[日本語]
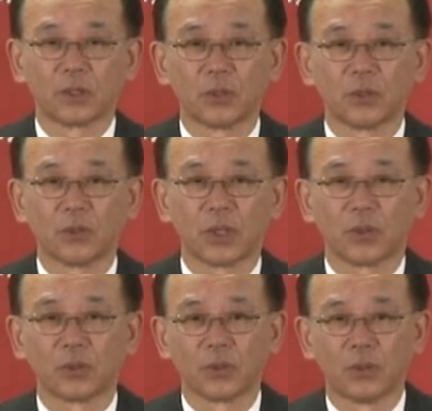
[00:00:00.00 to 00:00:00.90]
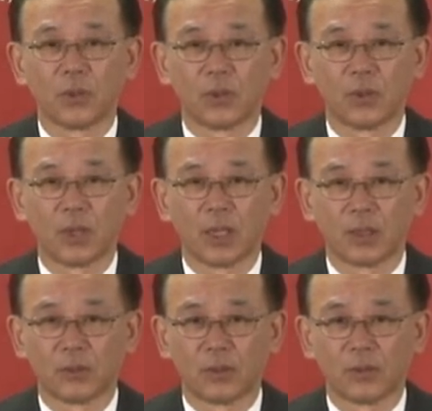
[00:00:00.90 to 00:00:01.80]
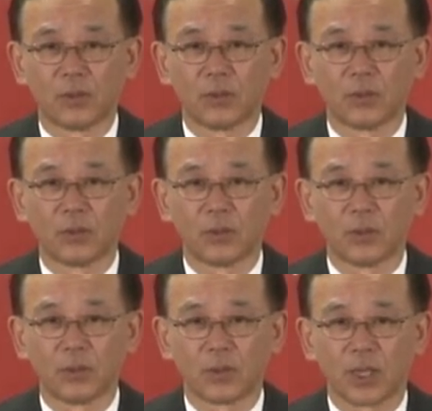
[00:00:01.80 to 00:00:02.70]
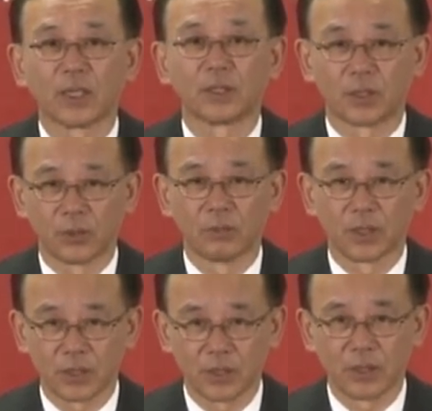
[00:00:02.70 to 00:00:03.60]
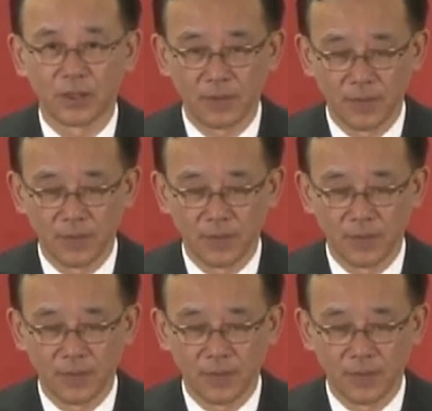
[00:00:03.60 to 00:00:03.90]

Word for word: そういうようなことをあの感じております。